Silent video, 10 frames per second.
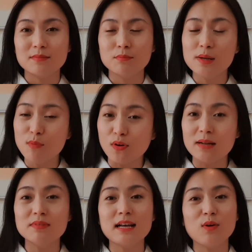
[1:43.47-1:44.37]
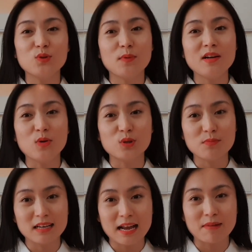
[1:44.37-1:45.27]
mười một năm sau tôi bắt đầu tôi
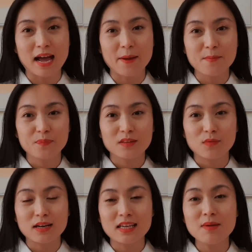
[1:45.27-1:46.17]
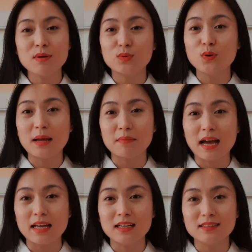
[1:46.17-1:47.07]
mới làm lại. Và khi mà tôi làm
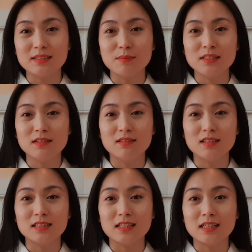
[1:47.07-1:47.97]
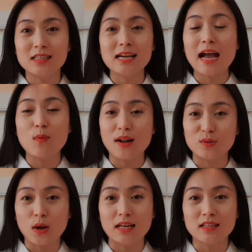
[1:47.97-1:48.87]
lại á, thì bây giờ á, thì khác
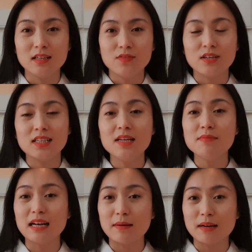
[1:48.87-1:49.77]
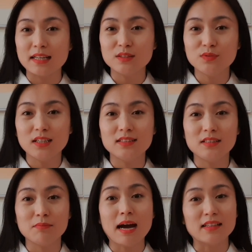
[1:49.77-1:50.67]
hoàn toàn. Và khi mà làm lại như vậy
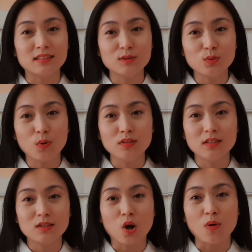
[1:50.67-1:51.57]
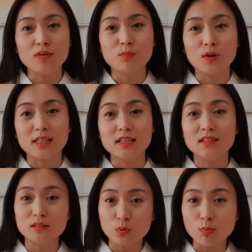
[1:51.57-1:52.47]
thì bản thân tôi có được một cái
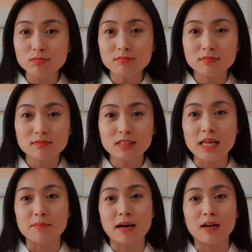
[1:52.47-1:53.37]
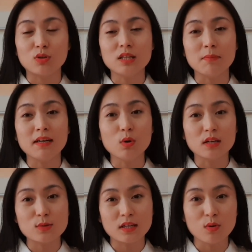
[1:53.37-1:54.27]
nhận thức đúng để mà có thể bắt đầu
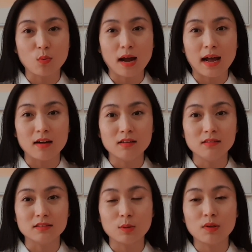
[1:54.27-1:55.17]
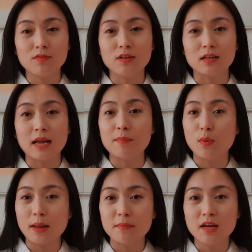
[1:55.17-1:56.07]
kinh doanh hiệu quả ở trong lĩnh vực em
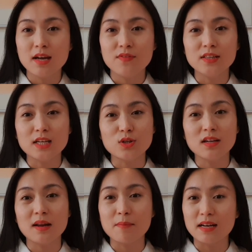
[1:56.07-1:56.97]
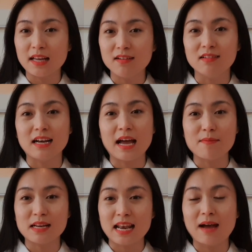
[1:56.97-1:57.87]
lờ em. Vì thế cho nên là mình lại ở lại,
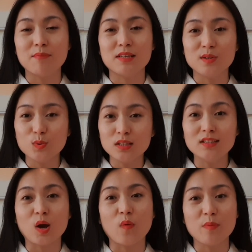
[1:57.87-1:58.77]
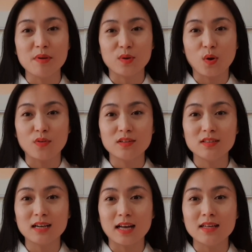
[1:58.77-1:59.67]
mình làm, mình yêu thích nó và mình có
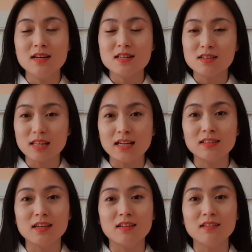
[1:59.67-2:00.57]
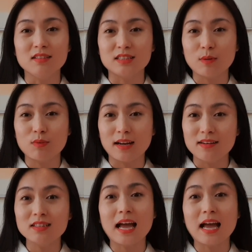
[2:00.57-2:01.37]
những cái sự thăng tiến ở trong cái nước